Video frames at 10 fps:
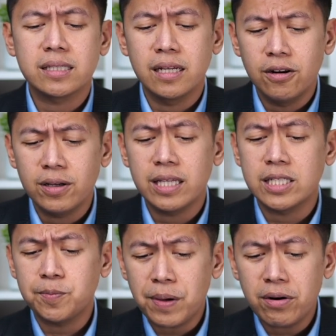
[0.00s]
the, the
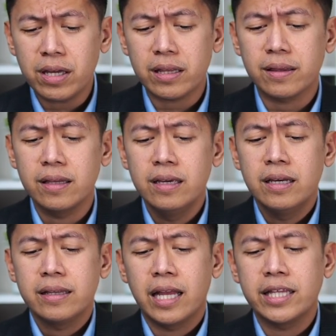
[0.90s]
Spirit,
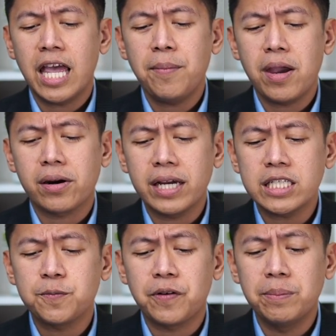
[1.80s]
that they may
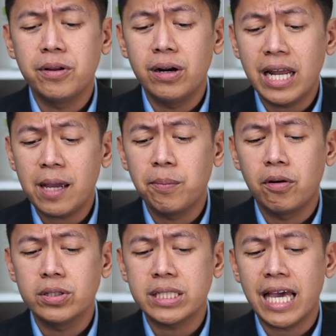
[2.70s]
rest from their
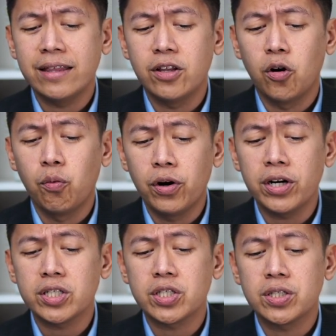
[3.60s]
labors and their
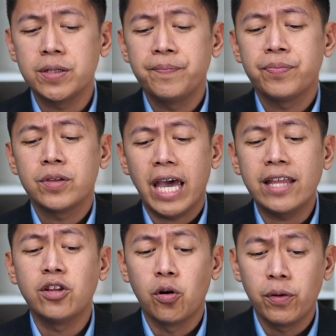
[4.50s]
works
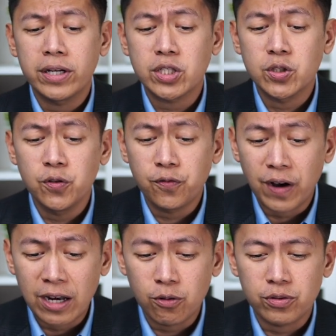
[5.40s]
and their works do
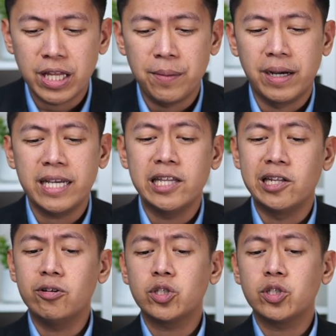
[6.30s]
follow them. Ayan, no?